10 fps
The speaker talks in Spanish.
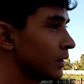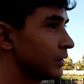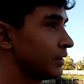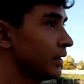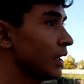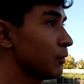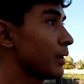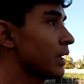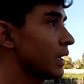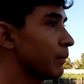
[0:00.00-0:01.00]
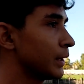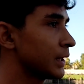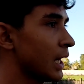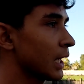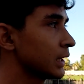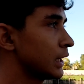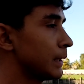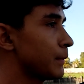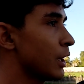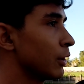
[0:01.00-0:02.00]
Sí, es una de las ventajas que
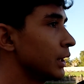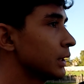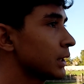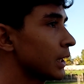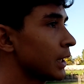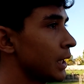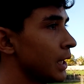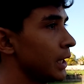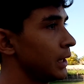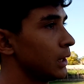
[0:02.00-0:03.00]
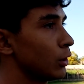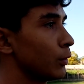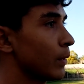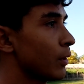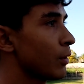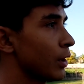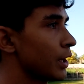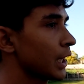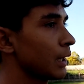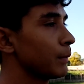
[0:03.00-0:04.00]
tenemos ahorita y los nuevos
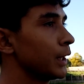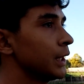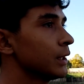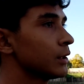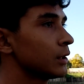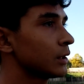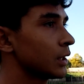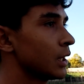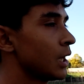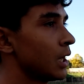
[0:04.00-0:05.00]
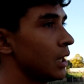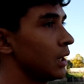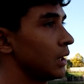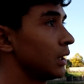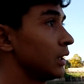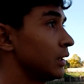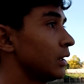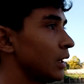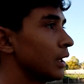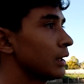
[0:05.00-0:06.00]
jugadores que han venido eh,
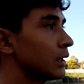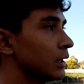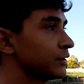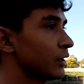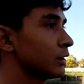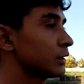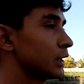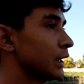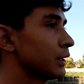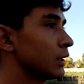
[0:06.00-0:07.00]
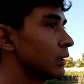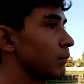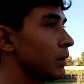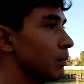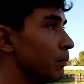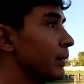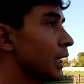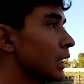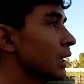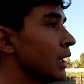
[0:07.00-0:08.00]
han estado entrenando
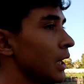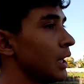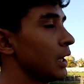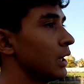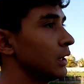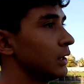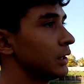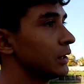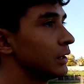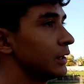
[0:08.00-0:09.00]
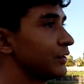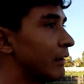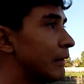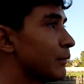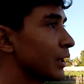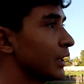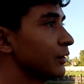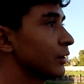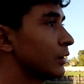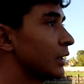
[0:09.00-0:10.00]
bien y sabemos que
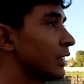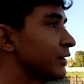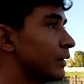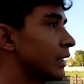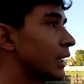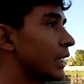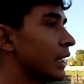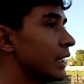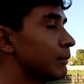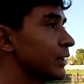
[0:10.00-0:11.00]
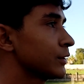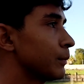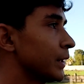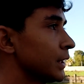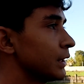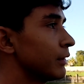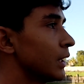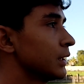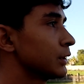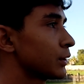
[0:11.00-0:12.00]
eso hace que haya más
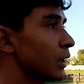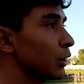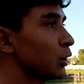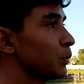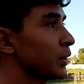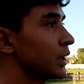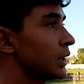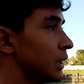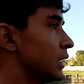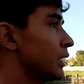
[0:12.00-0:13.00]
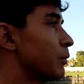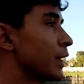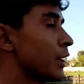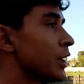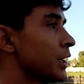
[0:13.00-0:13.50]
competitividad dentro del grupo y es bueno.